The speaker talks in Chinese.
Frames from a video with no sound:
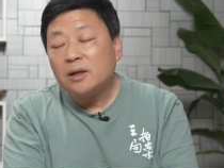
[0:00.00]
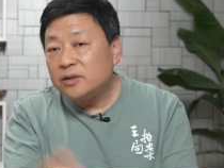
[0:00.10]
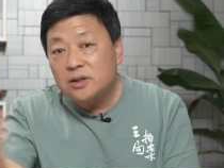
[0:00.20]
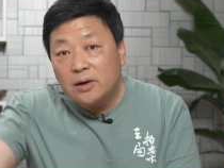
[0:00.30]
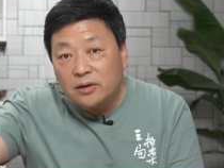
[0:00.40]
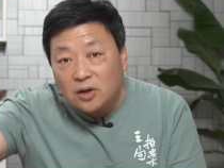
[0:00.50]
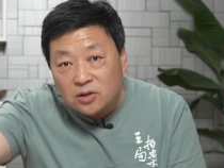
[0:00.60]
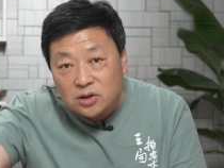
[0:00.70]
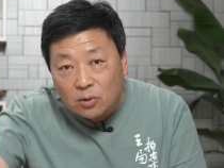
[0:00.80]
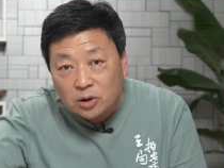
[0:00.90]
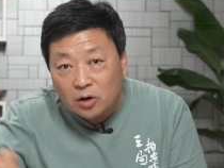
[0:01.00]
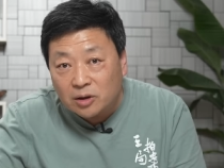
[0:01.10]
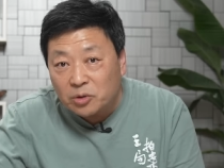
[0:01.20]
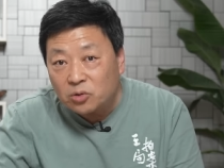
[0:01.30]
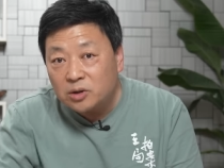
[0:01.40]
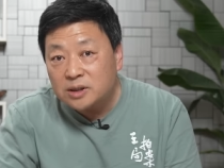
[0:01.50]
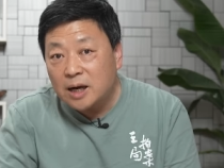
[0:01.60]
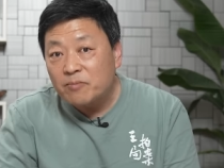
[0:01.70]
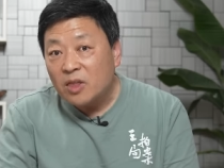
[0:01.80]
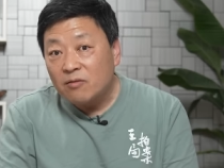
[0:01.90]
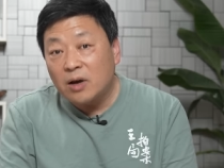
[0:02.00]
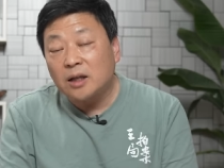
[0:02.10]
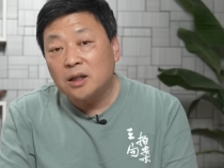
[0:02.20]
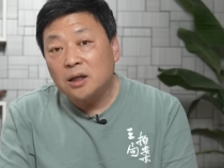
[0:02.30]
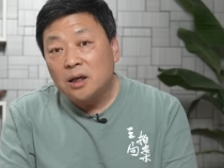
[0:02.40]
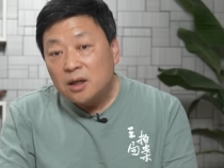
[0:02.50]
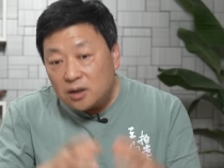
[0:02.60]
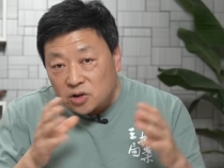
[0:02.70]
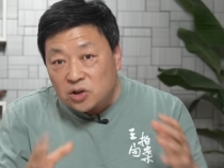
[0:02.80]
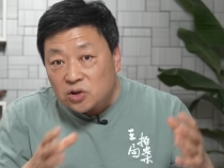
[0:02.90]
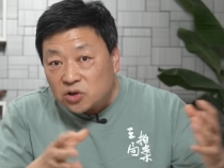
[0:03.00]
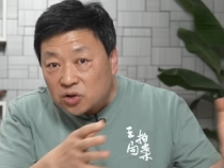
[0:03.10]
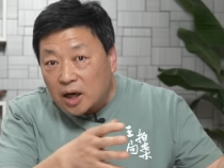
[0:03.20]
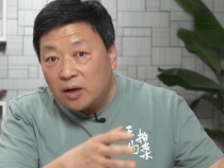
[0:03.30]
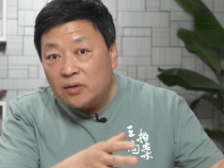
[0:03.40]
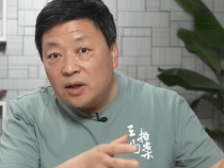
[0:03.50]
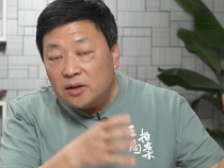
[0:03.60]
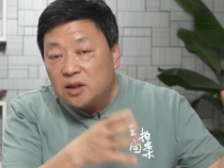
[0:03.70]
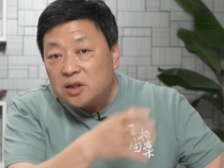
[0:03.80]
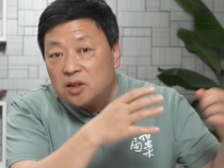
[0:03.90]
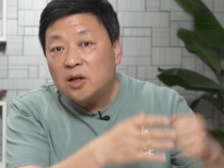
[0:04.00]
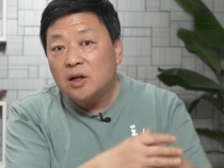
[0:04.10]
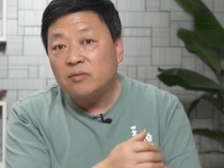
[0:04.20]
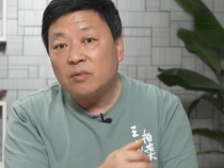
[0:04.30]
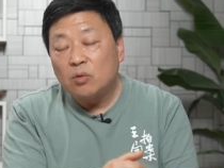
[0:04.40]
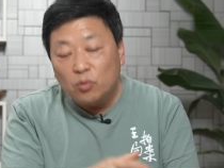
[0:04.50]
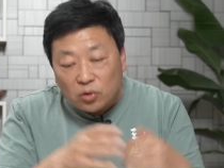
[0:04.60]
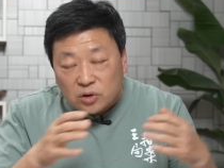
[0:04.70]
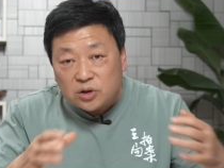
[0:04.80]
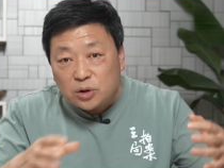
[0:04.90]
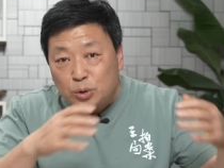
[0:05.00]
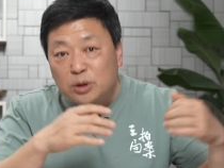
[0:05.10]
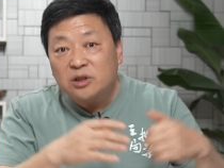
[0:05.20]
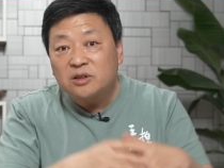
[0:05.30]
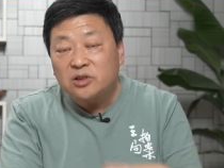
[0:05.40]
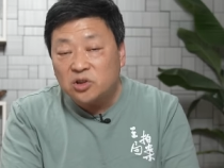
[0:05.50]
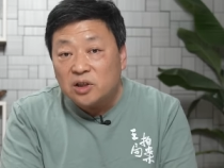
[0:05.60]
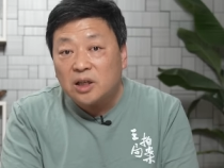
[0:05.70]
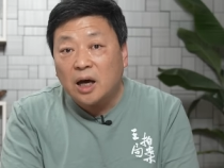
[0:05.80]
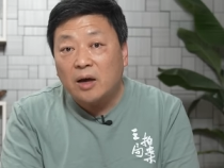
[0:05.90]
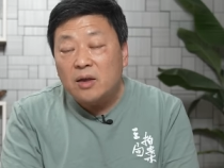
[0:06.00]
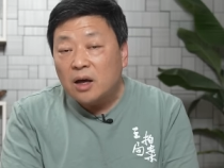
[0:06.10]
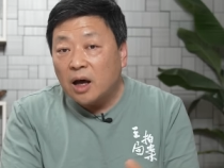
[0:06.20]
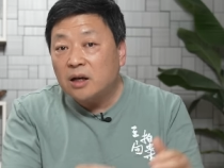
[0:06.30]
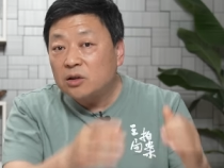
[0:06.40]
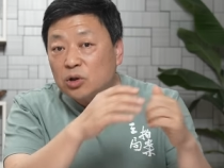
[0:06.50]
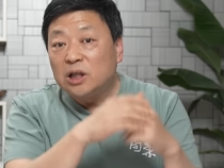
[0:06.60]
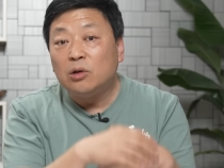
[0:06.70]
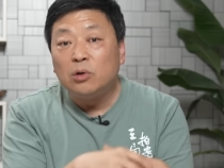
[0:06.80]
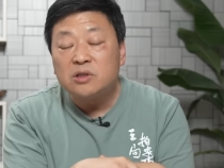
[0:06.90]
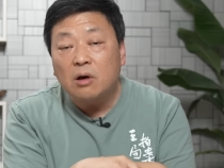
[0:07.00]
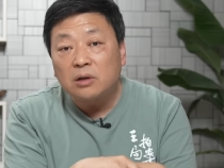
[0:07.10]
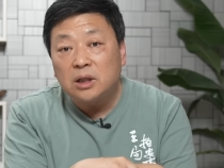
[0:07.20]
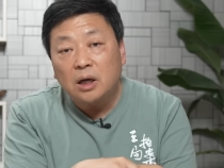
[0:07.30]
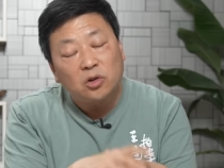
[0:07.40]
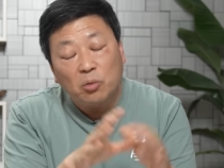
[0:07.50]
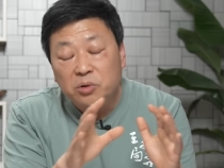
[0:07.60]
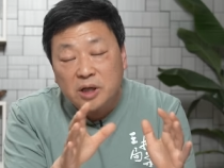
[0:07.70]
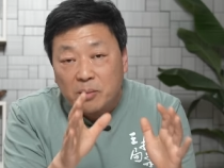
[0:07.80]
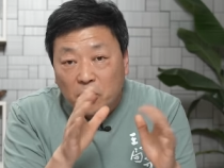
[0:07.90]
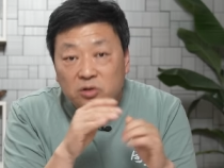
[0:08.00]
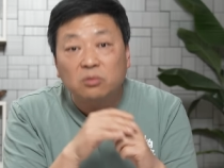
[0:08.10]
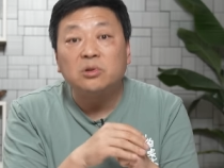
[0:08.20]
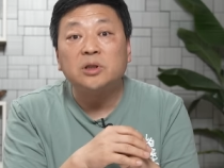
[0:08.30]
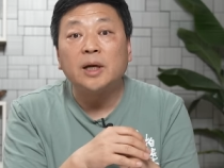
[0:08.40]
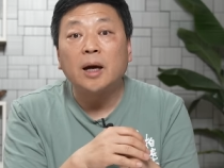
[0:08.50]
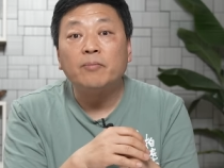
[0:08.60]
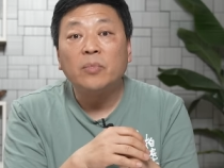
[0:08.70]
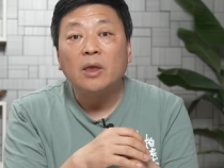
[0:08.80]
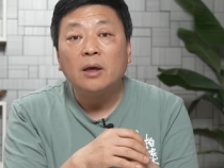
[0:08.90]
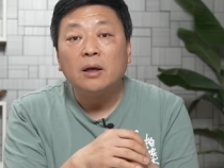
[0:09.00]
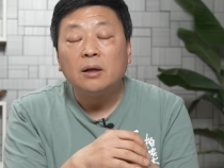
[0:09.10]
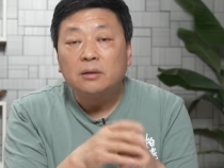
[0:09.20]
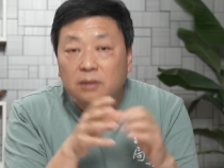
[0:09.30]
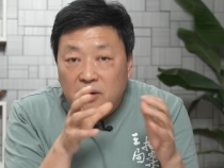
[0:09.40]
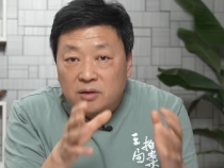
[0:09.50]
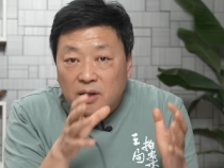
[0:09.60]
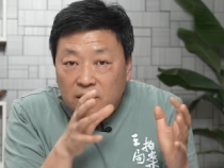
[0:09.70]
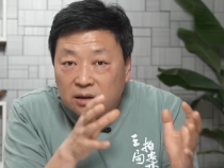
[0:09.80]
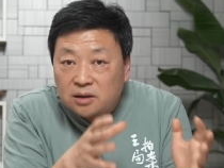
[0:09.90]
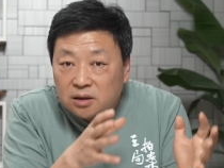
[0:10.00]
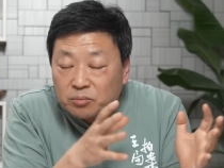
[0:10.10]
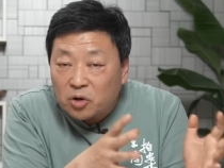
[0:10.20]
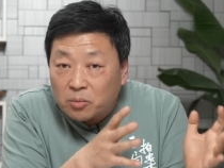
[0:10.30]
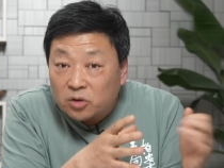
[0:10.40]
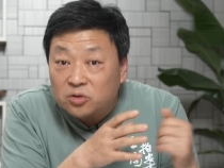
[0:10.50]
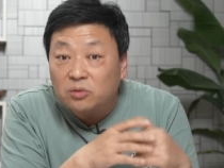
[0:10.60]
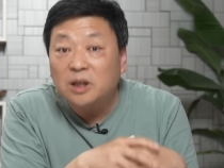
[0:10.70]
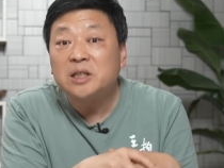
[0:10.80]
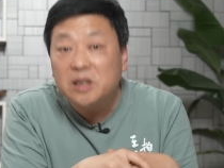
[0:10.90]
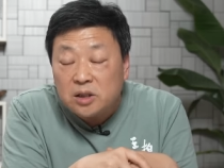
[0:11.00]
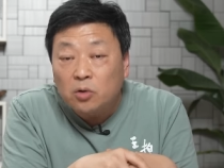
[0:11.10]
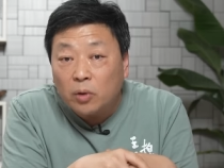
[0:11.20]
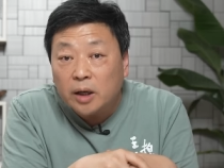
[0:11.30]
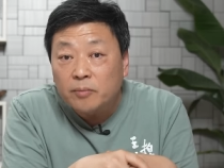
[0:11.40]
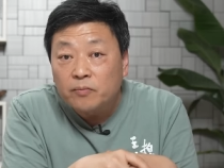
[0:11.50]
你想想，当时张国焘他们都是在外地，其实啊，那些人无论是军事实力啊，还有个理论造诣，都不在毛泽东之下。但是他可惜没有毛泽东的机会，